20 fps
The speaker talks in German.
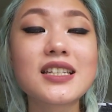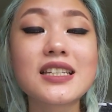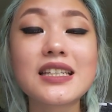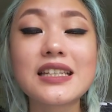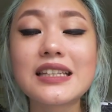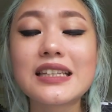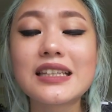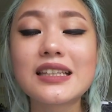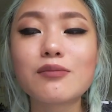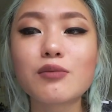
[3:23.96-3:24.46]

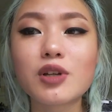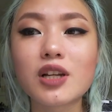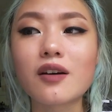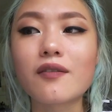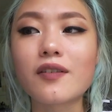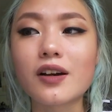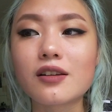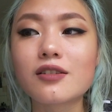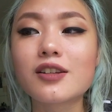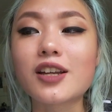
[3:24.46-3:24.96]
die
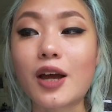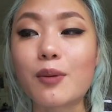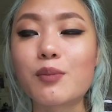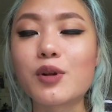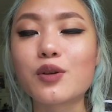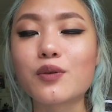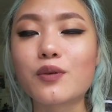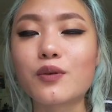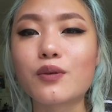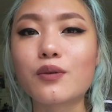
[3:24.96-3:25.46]
mittlerweile 3
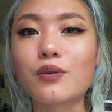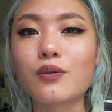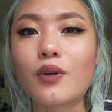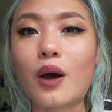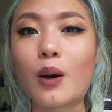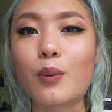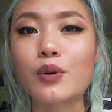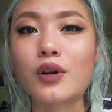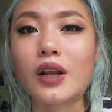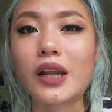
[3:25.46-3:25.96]
Millionen
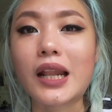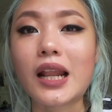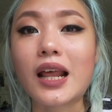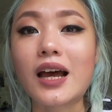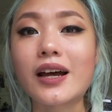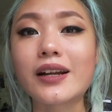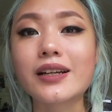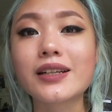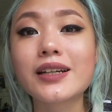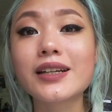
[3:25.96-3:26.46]

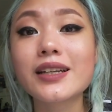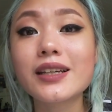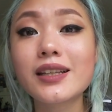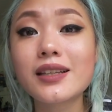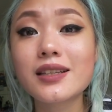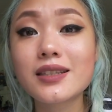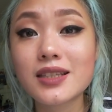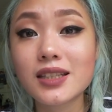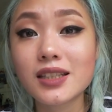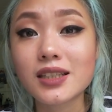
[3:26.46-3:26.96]
Abonnenten hat,
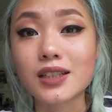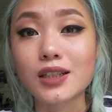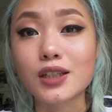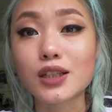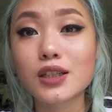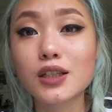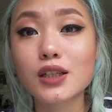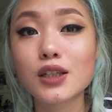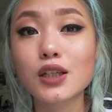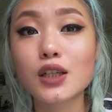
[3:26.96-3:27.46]

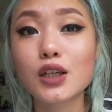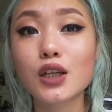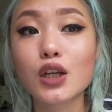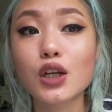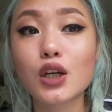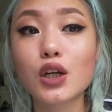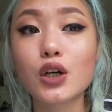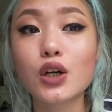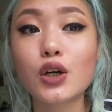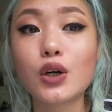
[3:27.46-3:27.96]
kritisiert.
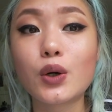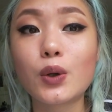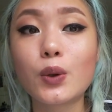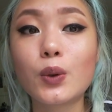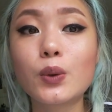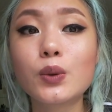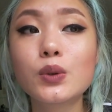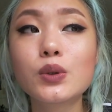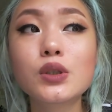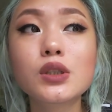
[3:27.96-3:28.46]

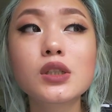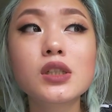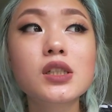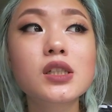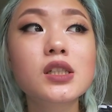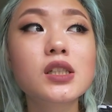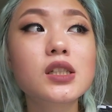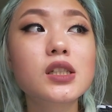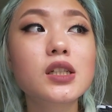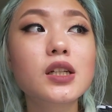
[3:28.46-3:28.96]
Und
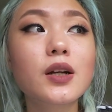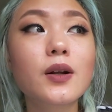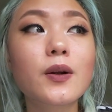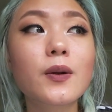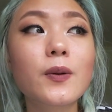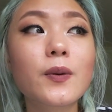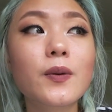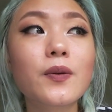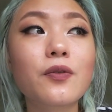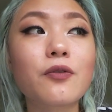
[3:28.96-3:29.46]

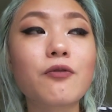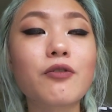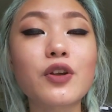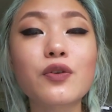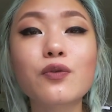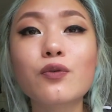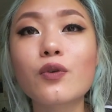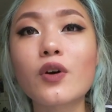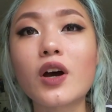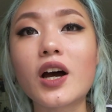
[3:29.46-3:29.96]

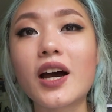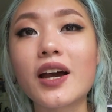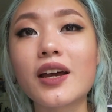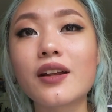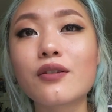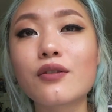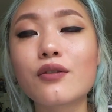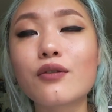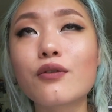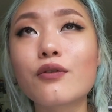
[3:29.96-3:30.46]
was für
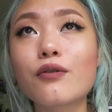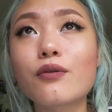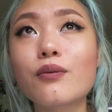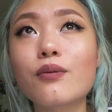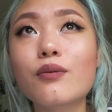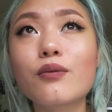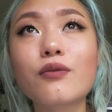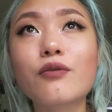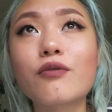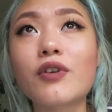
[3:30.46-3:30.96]
ein
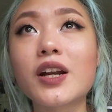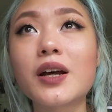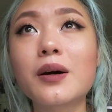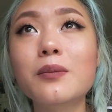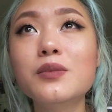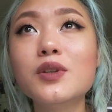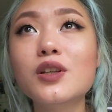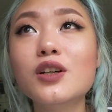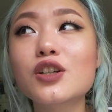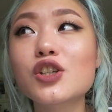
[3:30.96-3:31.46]

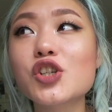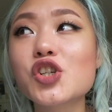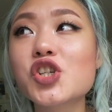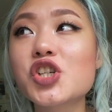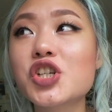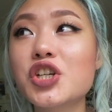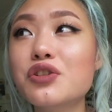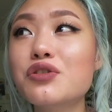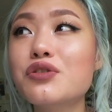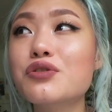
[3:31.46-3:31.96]
verdammter
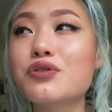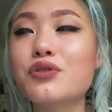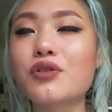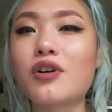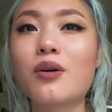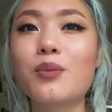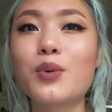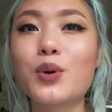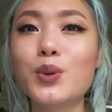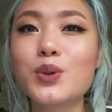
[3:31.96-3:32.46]

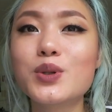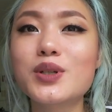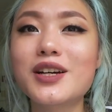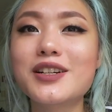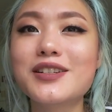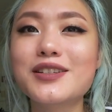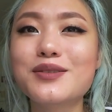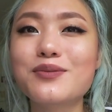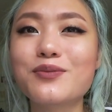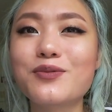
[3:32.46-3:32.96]
Shitstorm
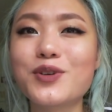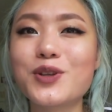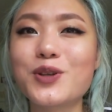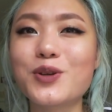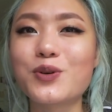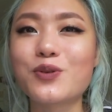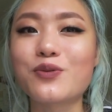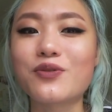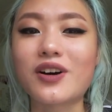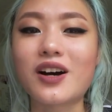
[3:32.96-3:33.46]
unter diesem
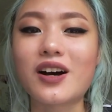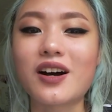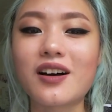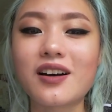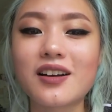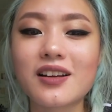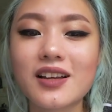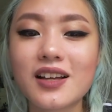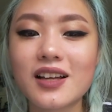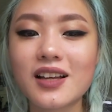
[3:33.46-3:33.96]
Video
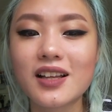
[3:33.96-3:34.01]
war,